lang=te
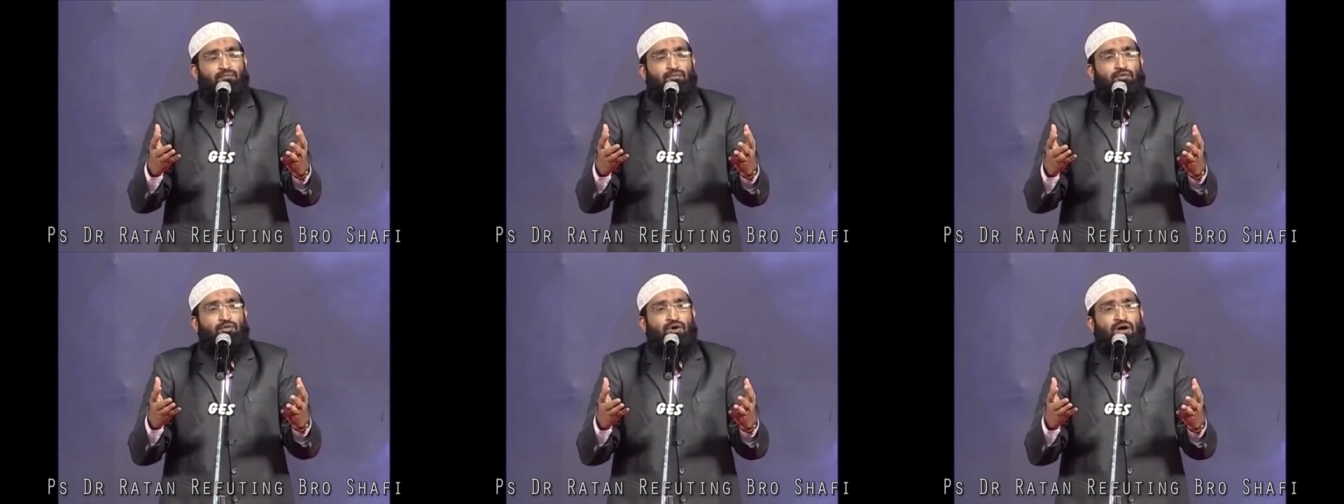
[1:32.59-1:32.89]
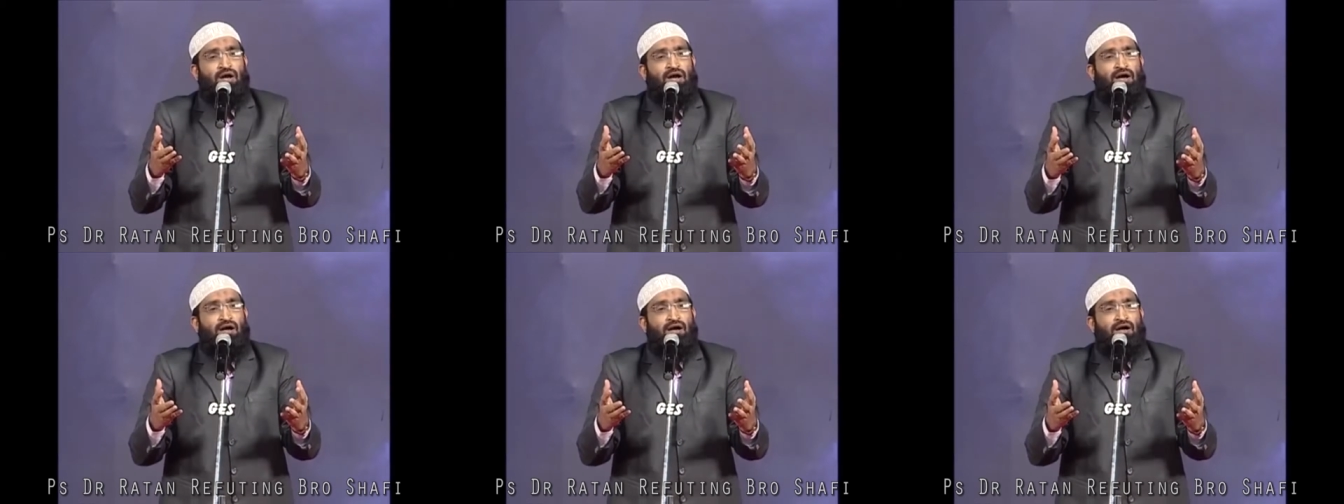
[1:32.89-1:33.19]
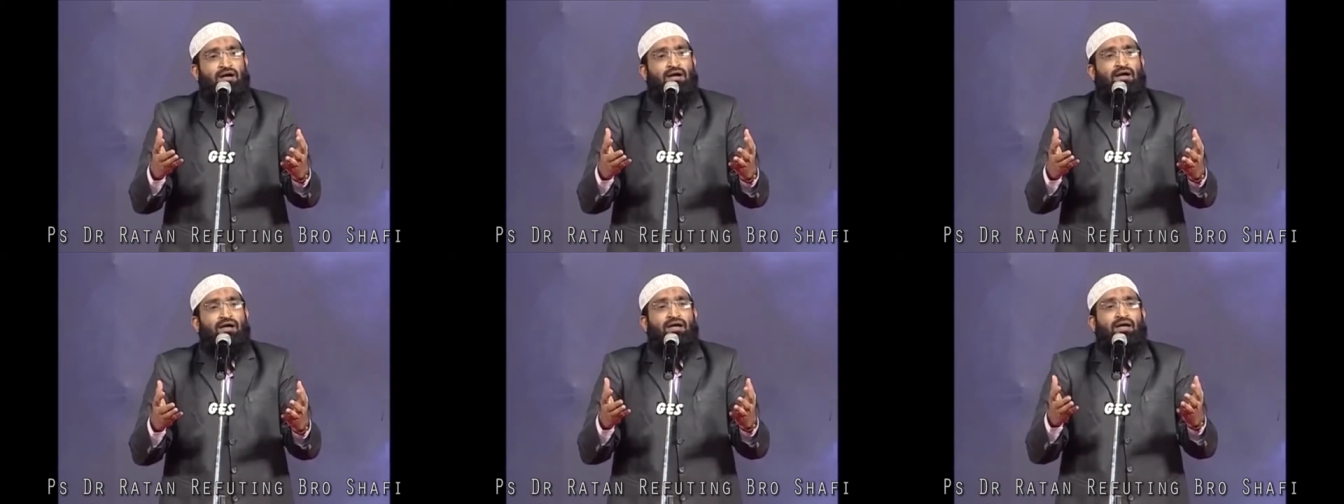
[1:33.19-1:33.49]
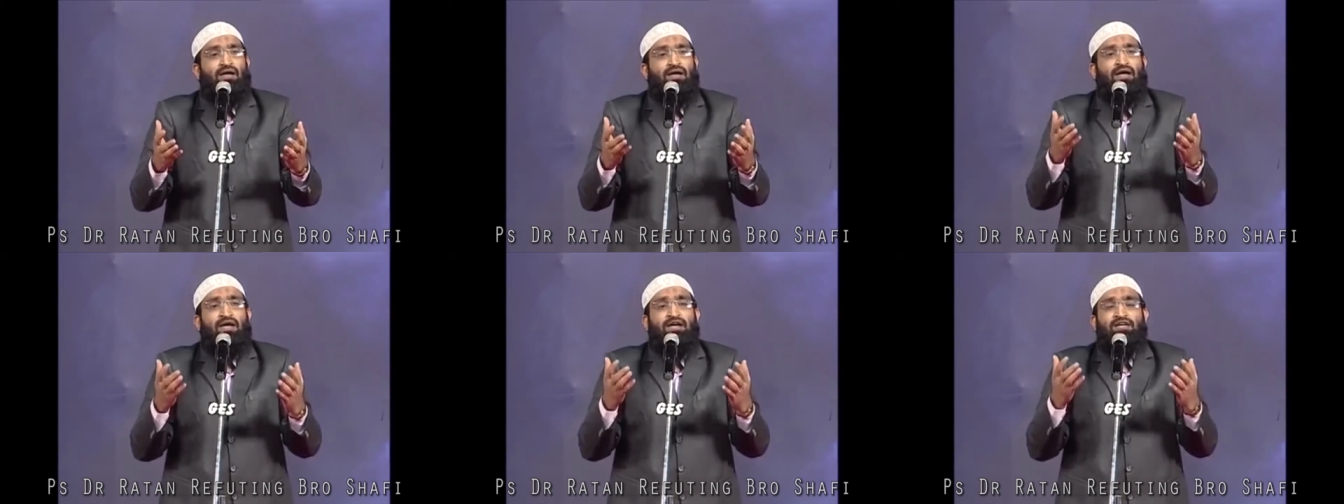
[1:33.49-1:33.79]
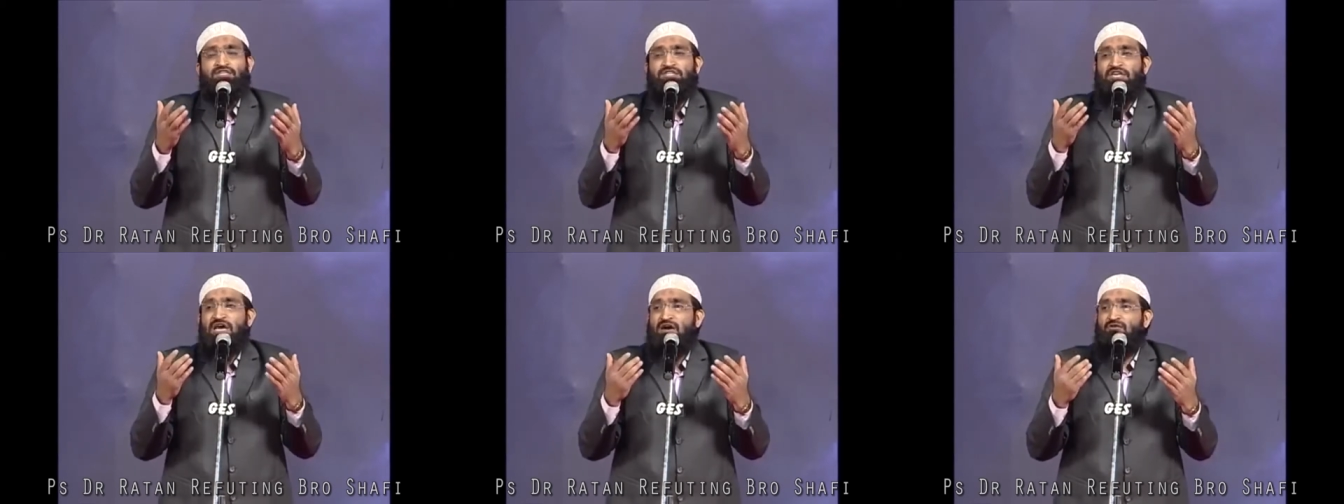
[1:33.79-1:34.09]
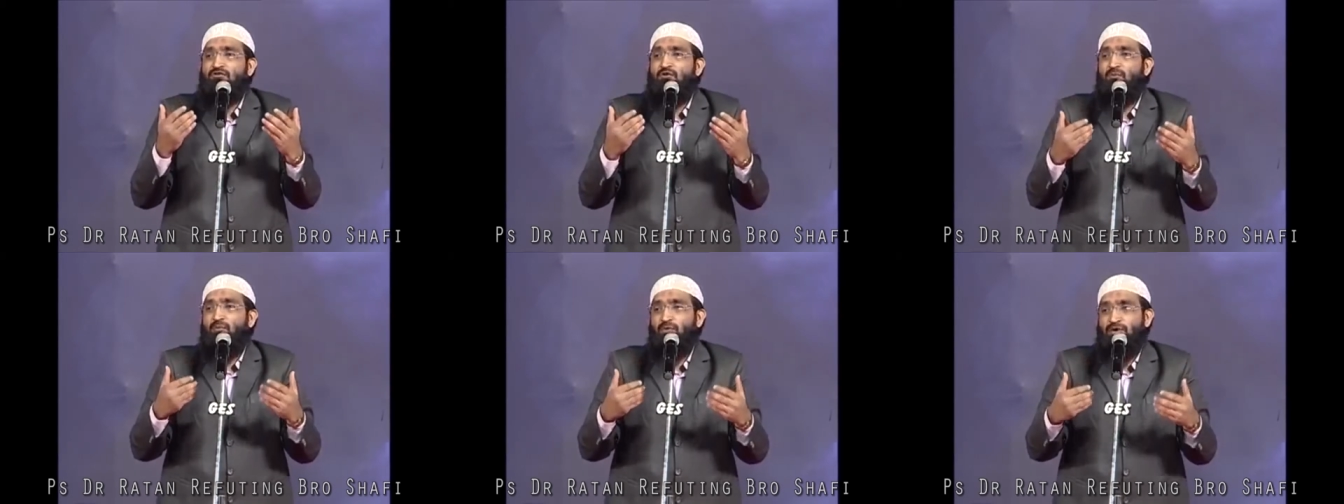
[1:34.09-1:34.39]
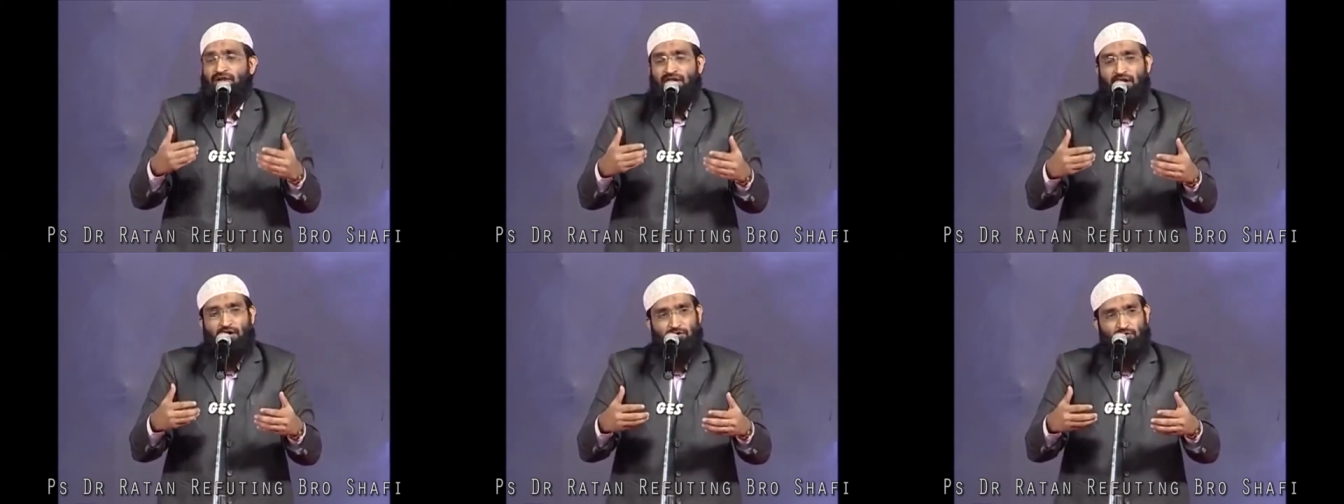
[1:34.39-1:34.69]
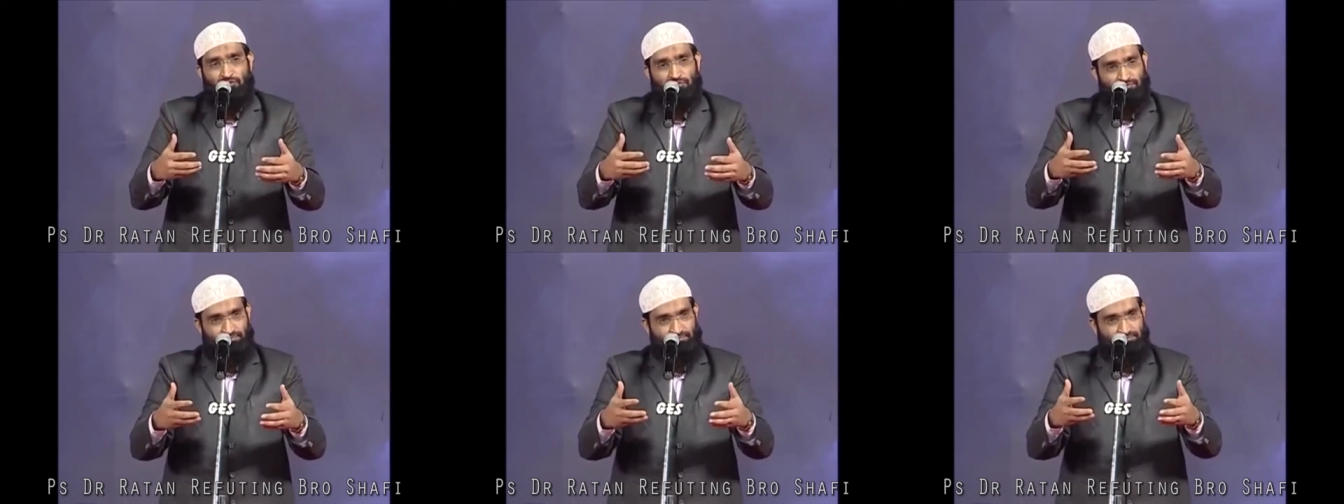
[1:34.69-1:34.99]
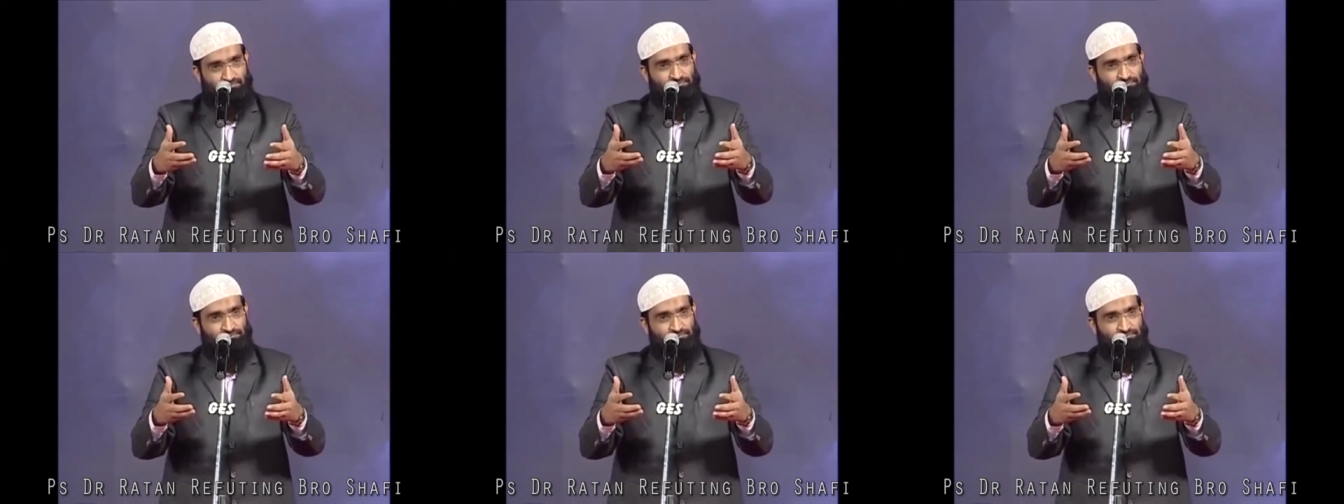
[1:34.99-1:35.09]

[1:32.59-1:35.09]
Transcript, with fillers: ముందుగా ఏషావు పుట్టాడు